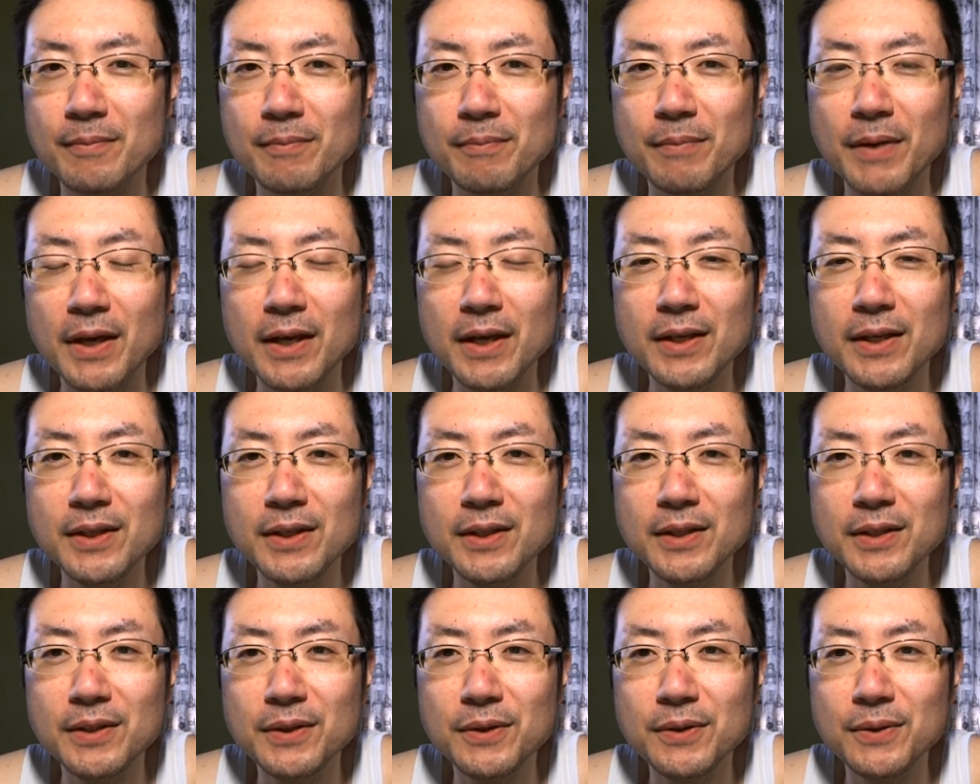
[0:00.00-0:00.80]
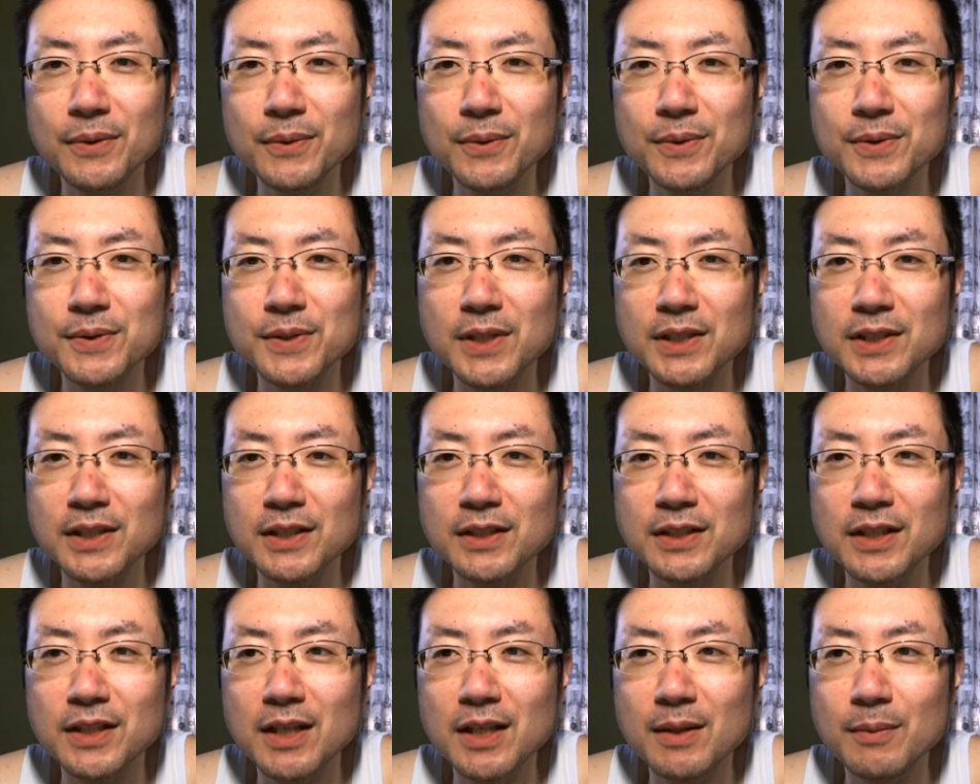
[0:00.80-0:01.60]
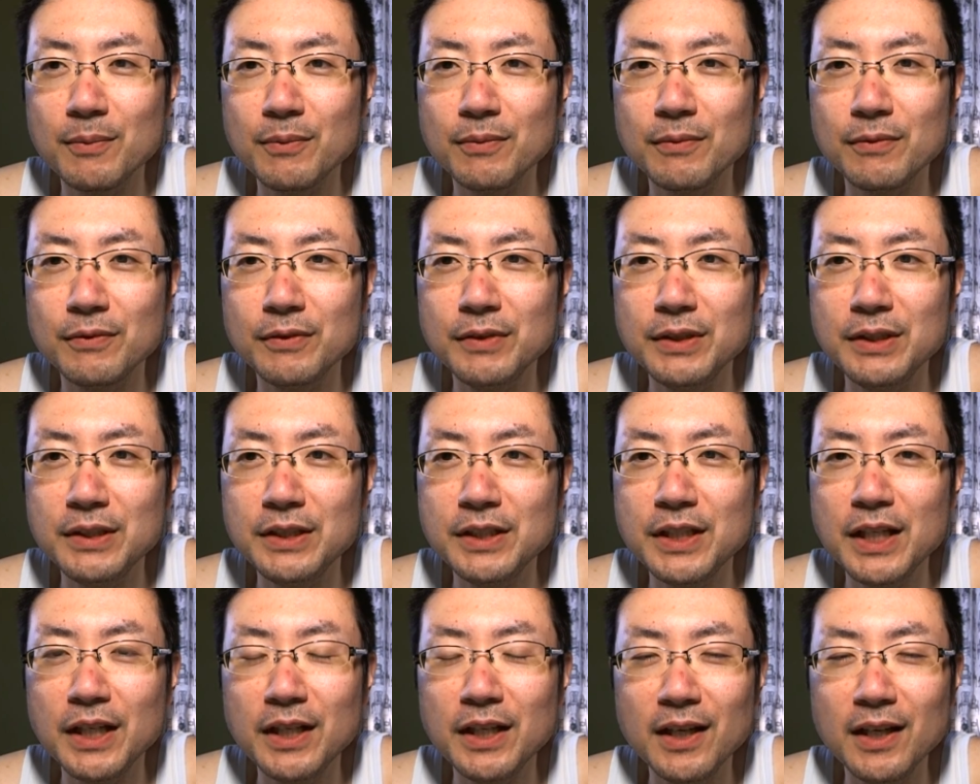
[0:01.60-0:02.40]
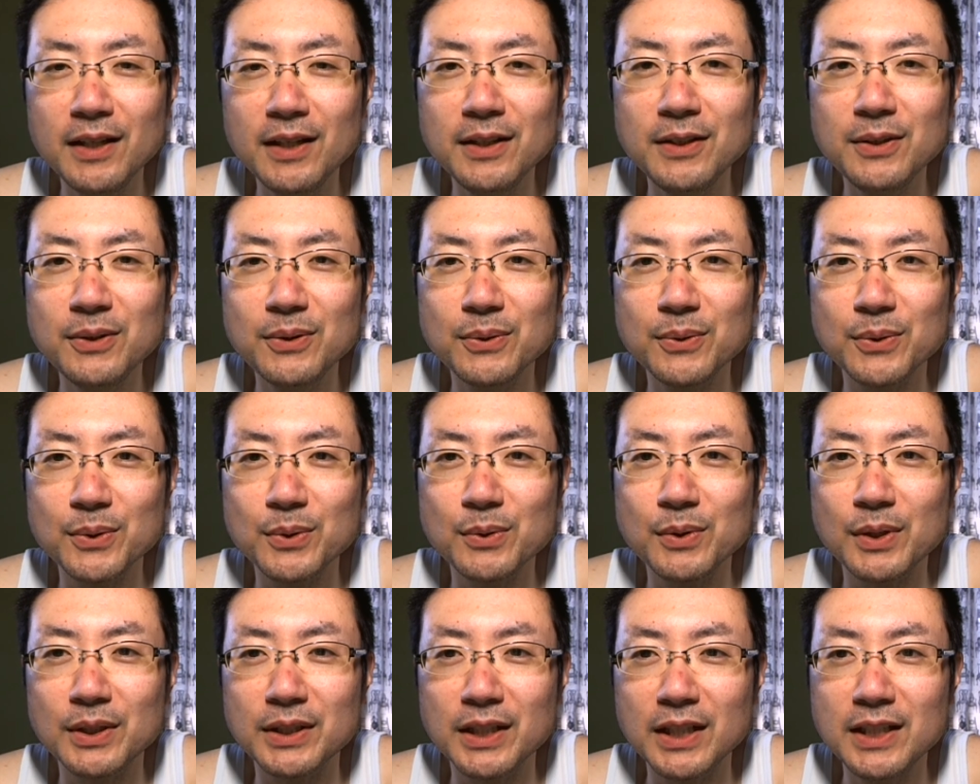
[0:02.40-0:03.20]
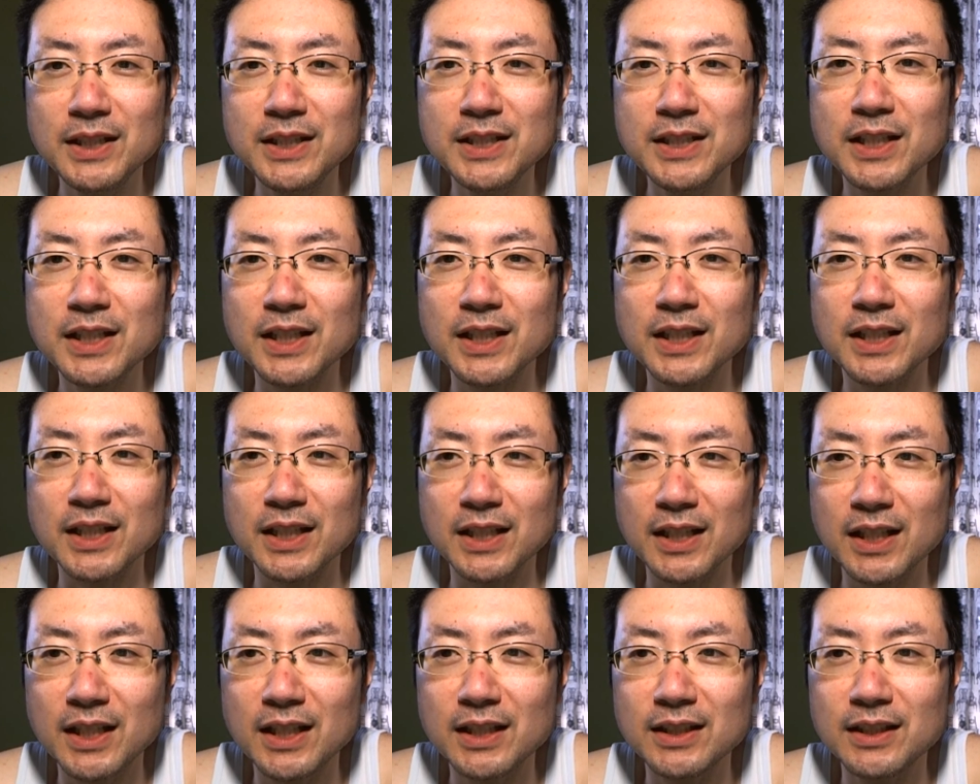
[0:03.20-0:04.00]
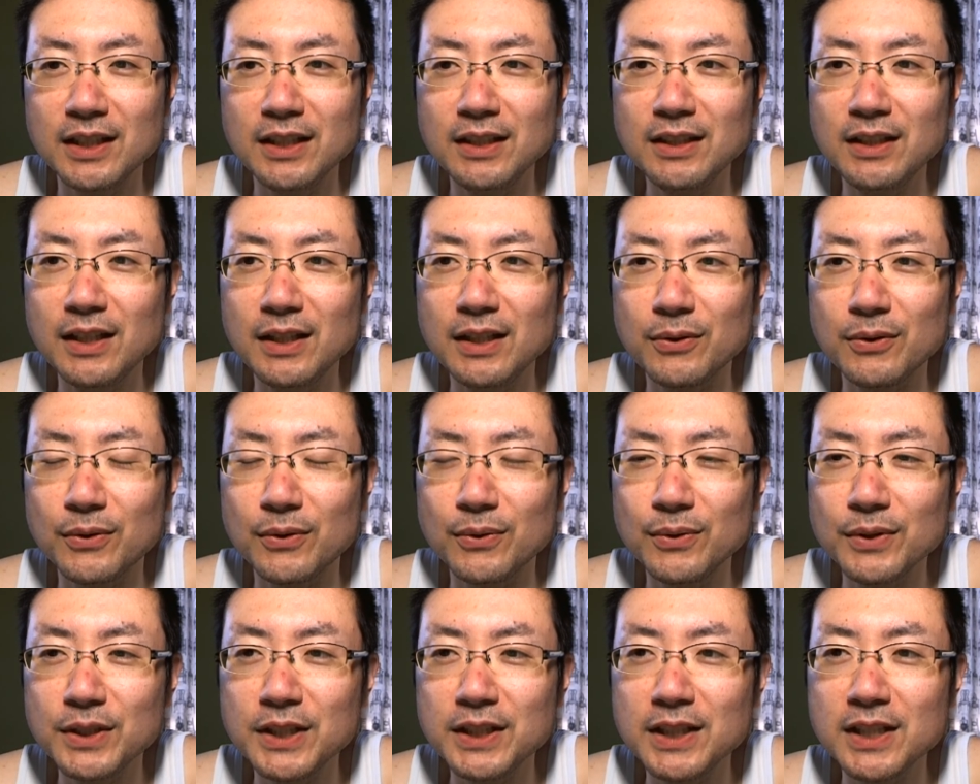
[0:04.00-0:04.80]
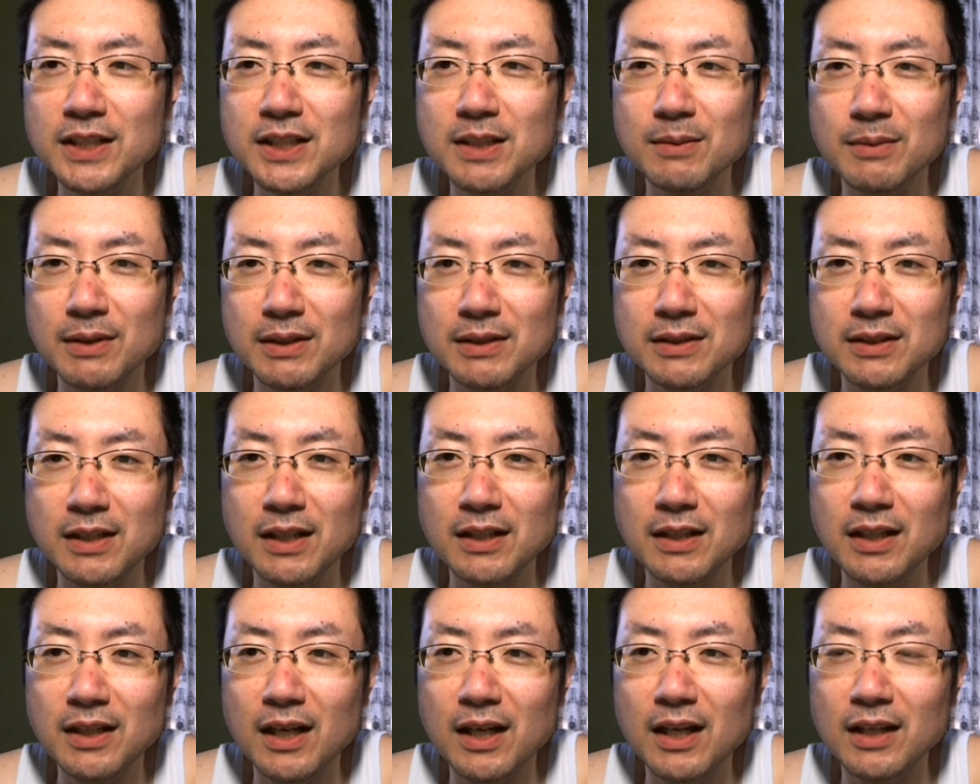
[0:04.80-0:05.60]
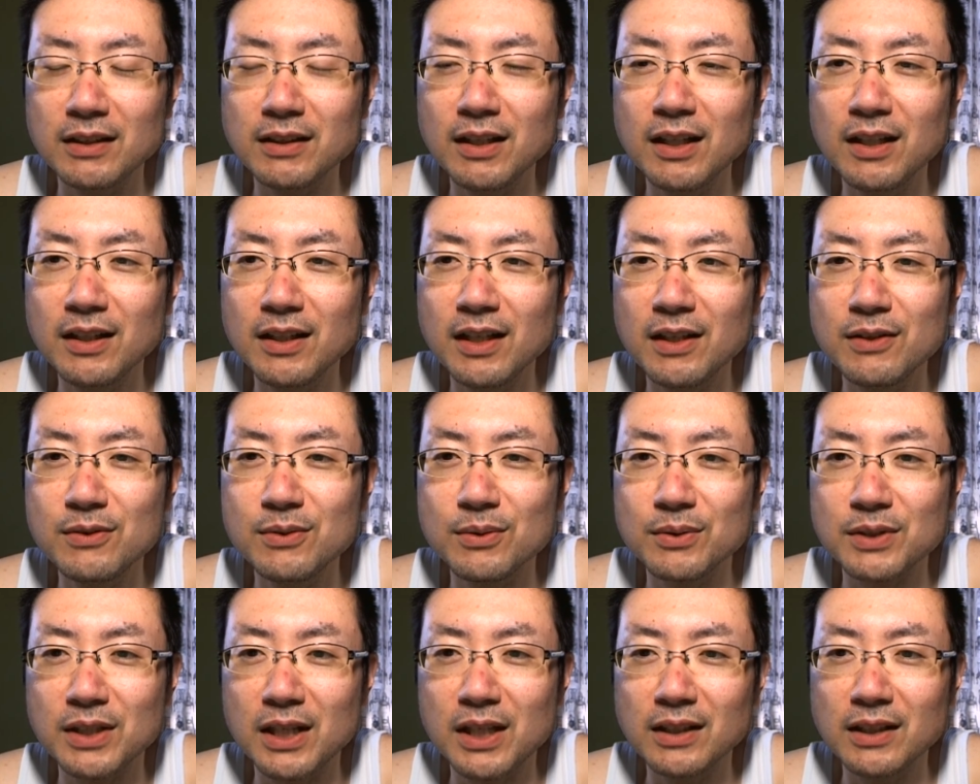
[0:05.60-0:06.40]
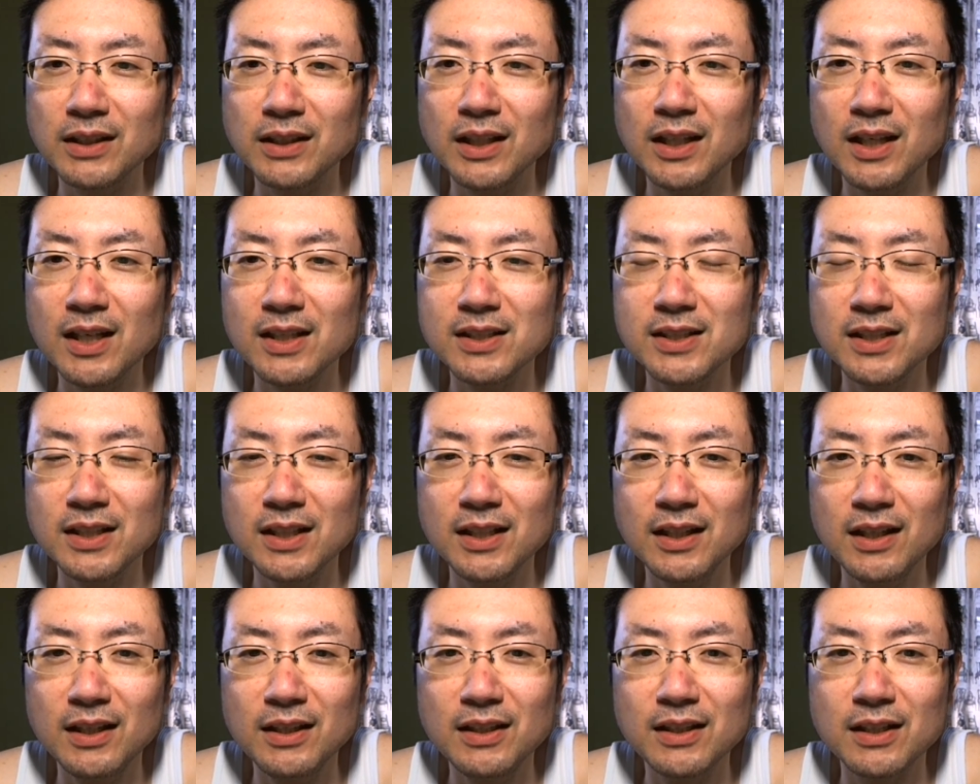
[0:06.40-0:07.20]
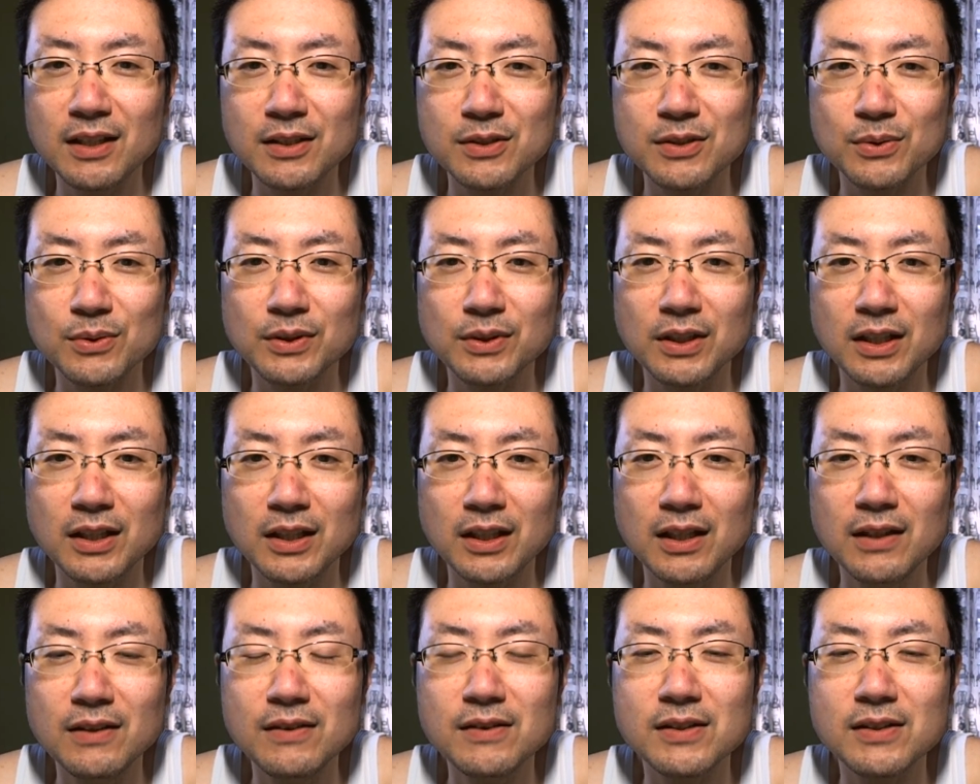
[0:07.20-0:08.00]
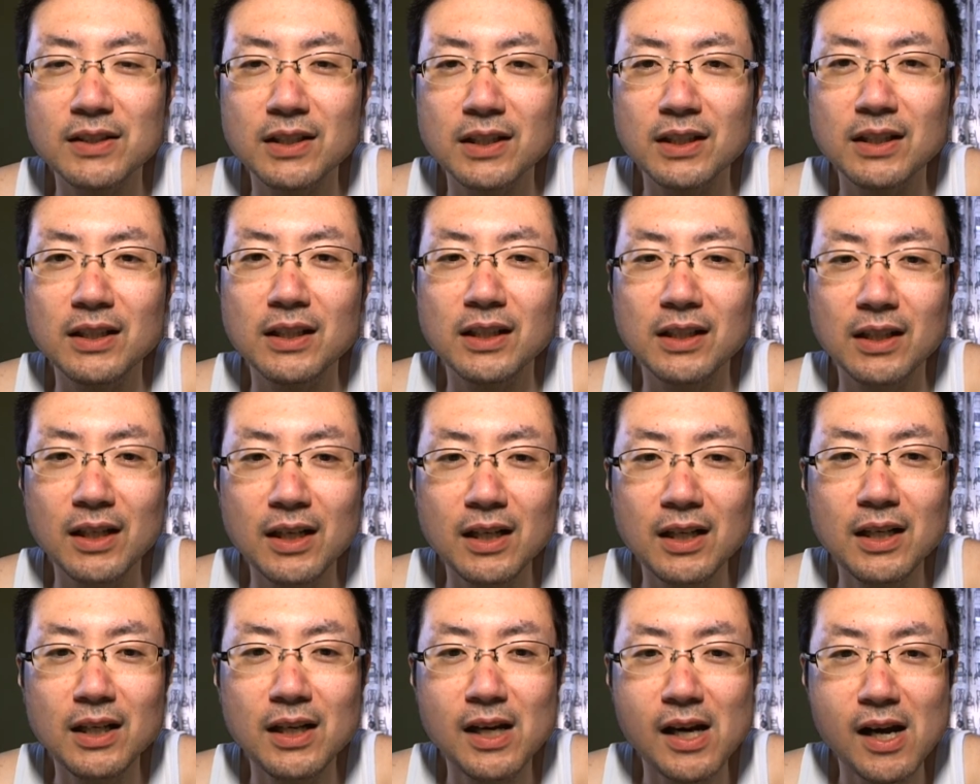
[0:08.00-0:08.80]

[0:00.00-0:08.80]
勉強させていけないってことはないんじゃないかな。だいたい本気出せば、だいたい働けるのに働かせられてる状態があるんじゃないかな。